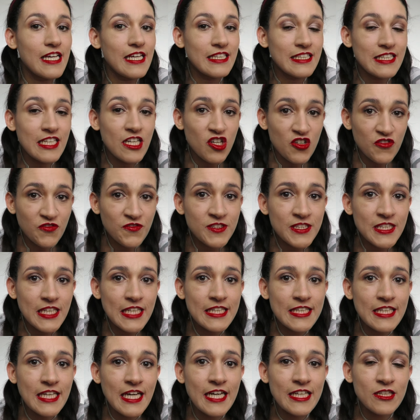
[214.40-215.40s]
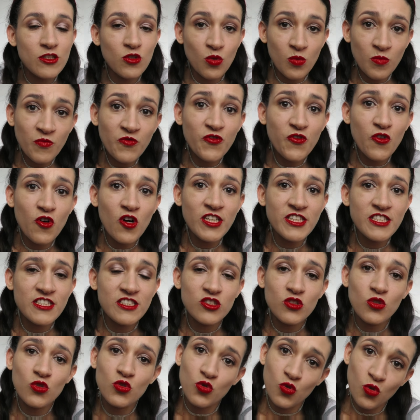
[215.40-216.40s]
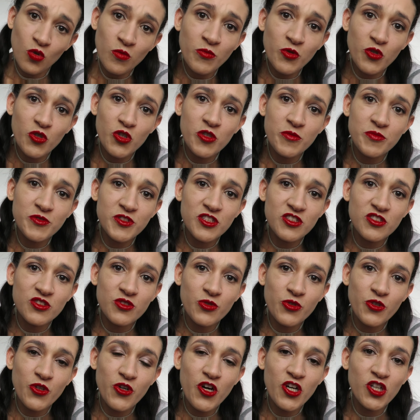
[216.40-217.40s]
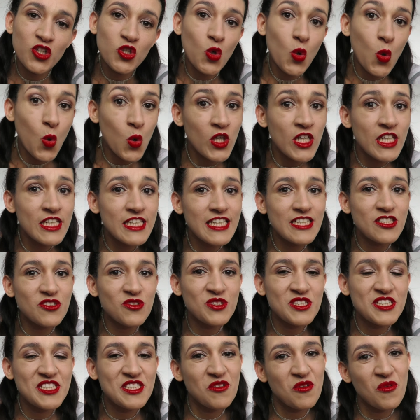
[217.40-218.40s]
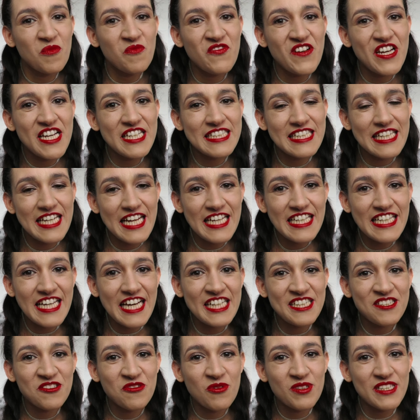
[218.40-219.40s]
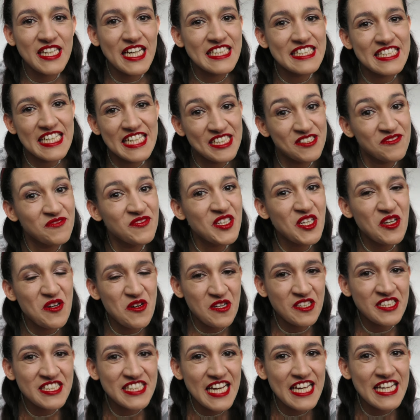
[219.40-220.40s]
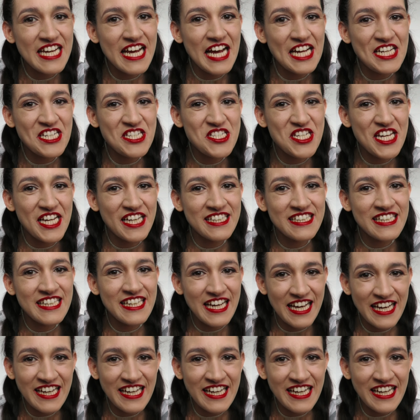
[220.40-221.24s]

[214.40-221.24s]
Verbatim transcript: In der Öffentlichkeit rumfurzen und rumrülpsen zu können, ohne dass uns die Umwelt gleich anguckt, als hätten wir irgendeine ansteckende